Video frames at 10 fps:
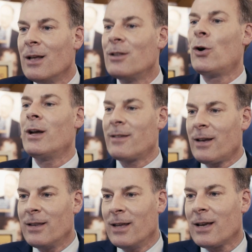neue
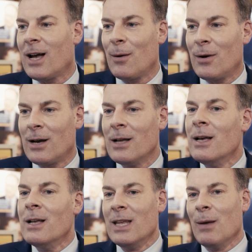Technik, aber
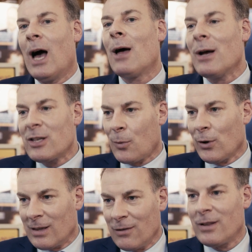die
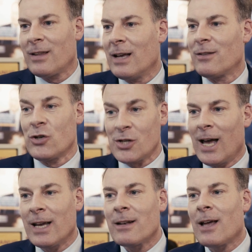Arbeitsproduktivität
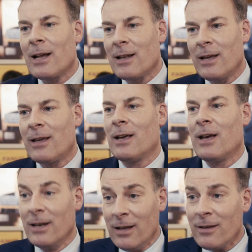steigert eigentlich
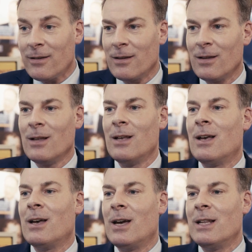äh, nicht.
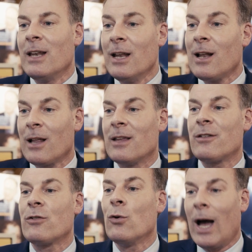Äh, in den Niederlanden
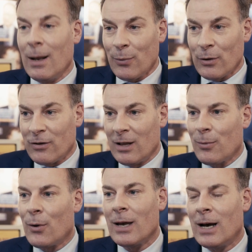ist es nur 1%
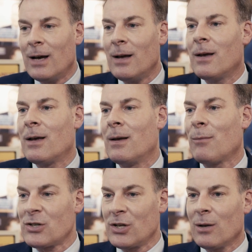pro Jahr, äh, im
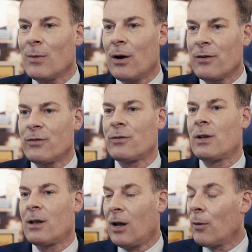Maschinenbau ist es,
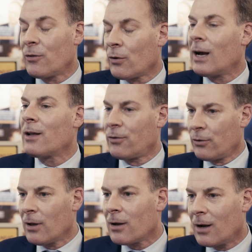glaube ich, sogar
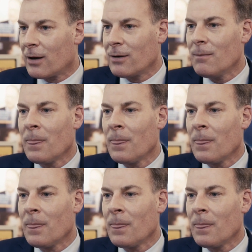zurückgegangen,